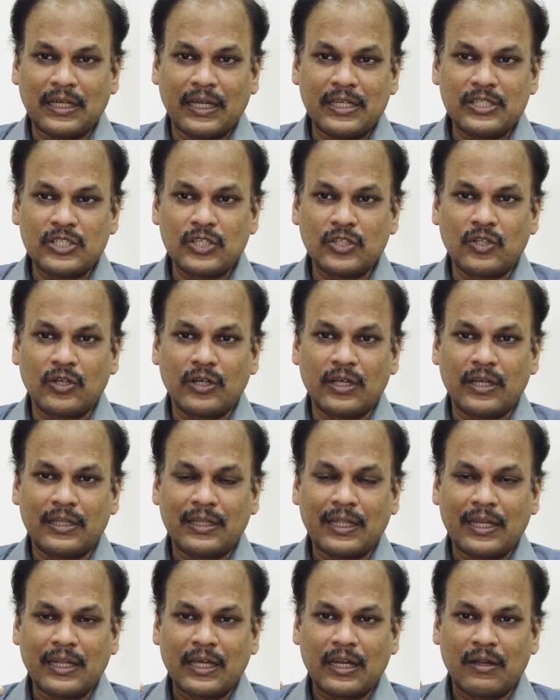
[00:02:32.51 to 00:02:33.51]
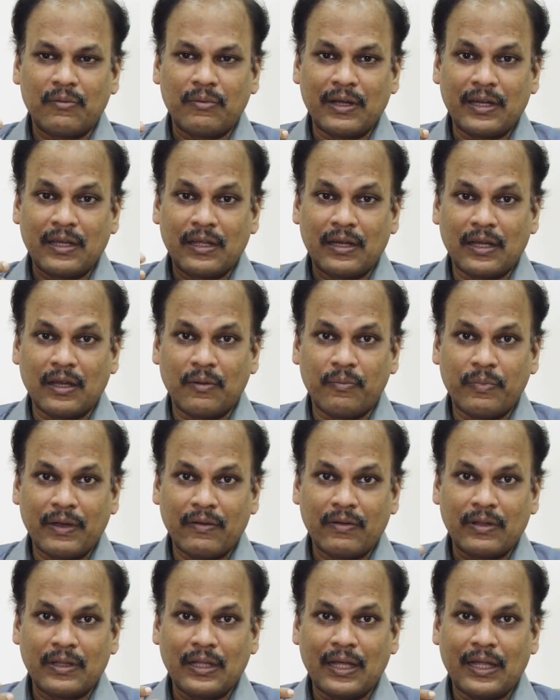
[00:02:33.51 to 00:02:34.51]
எச்சு தெரிக்கிற மாதிரி இருக்கப்பயே
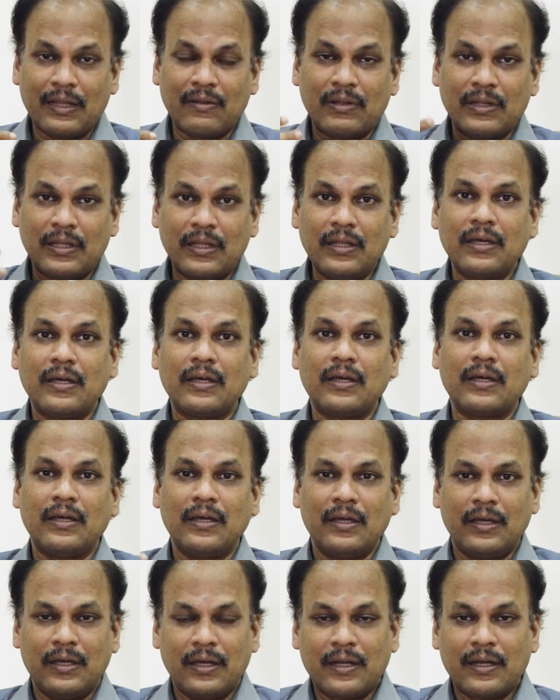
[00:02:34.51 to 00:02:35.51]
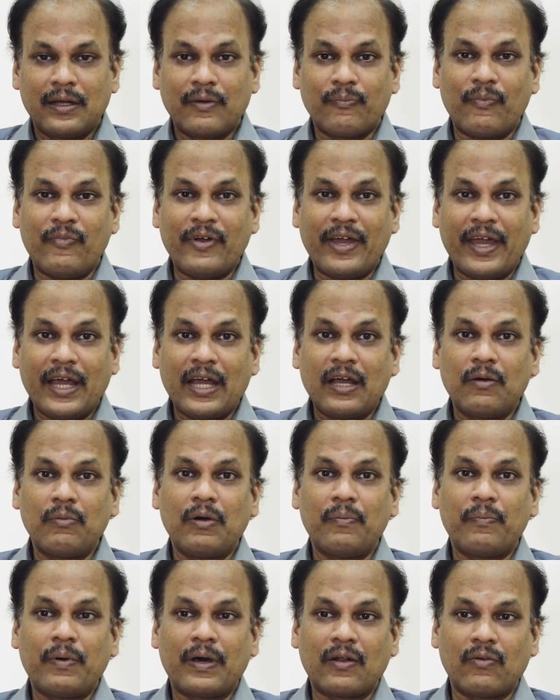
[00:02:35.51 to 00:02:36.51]
வந்து அது வந்து
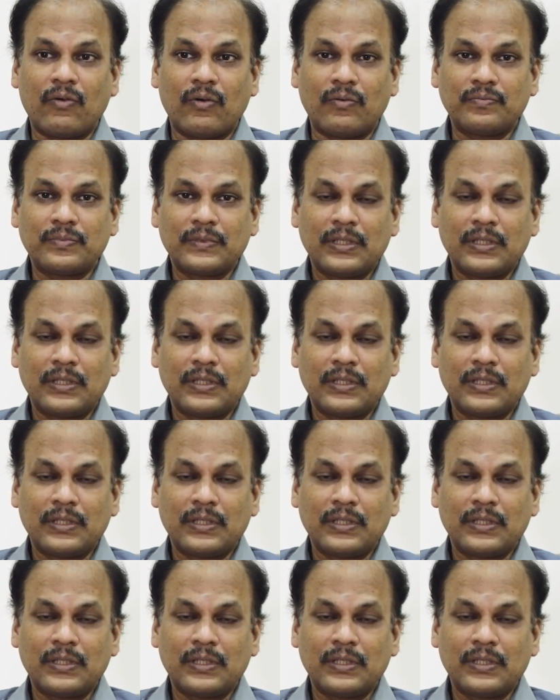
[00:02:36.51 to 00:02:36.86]
வேகமாக பரவும்